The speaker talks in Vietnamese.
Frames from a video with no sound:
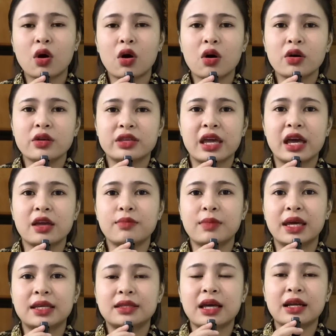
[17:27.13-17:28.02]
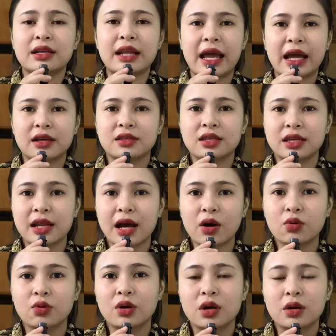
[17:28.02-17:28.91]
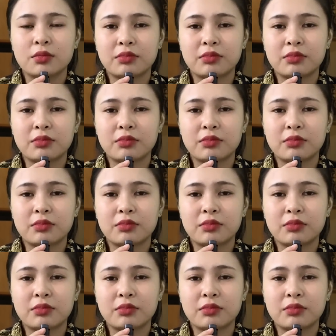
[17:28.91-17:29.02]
có dễ bị tai nạn gì đâu.